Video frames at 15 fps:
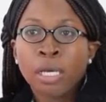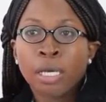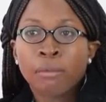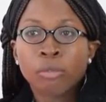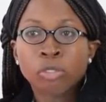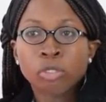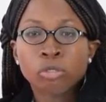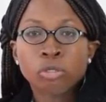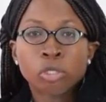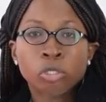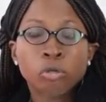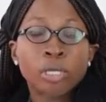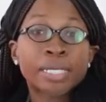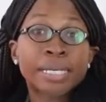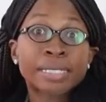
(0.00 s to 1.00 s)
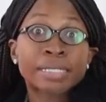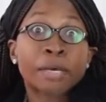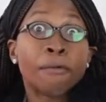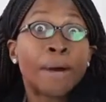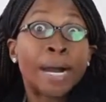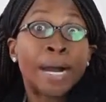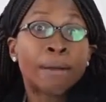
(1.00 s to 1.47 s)
hemos coincidido en que
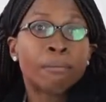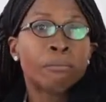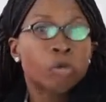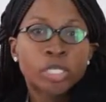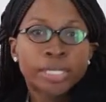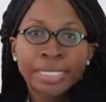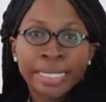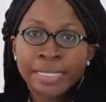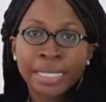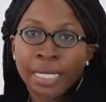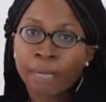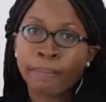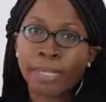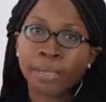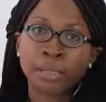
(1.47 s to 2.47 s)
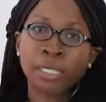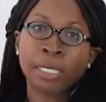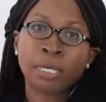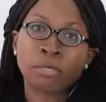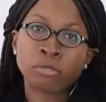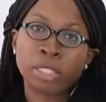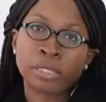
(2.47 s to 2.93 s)
se va muy tarde la
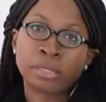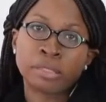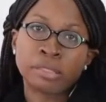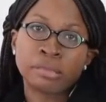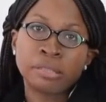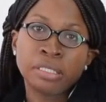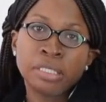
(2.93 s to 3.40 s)
práctica docente.